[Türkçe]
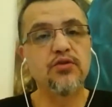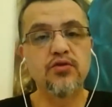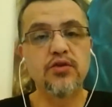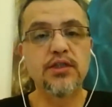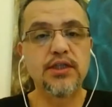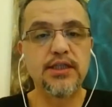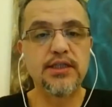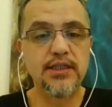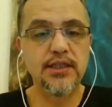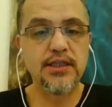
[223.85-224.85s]
Onun kadar
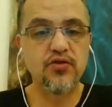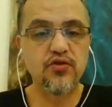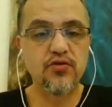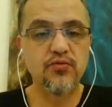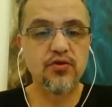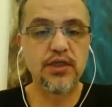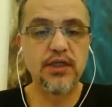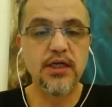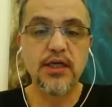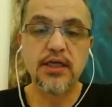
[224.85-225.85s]
etkileyici olmuyorlar.